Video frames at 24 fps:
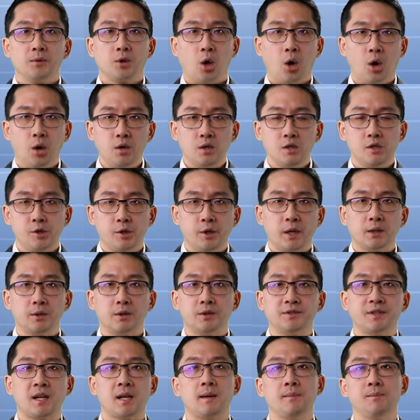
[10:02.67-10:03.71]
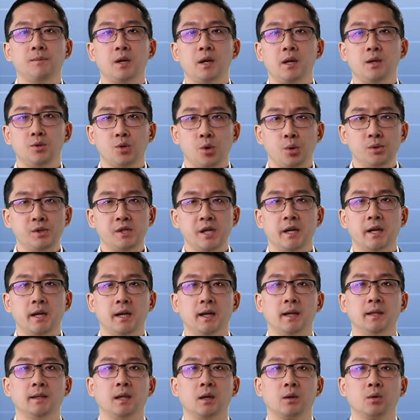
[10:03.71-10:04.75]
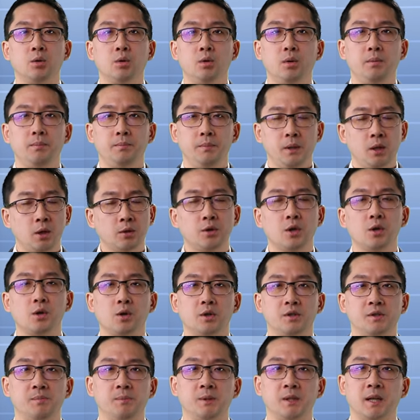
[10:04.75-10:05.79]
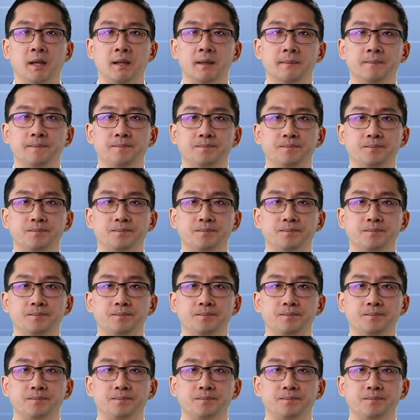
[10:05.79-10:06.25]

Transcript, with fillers: 덜 진화된 사람들이 존재해야 한다고 믿었던 것입니다.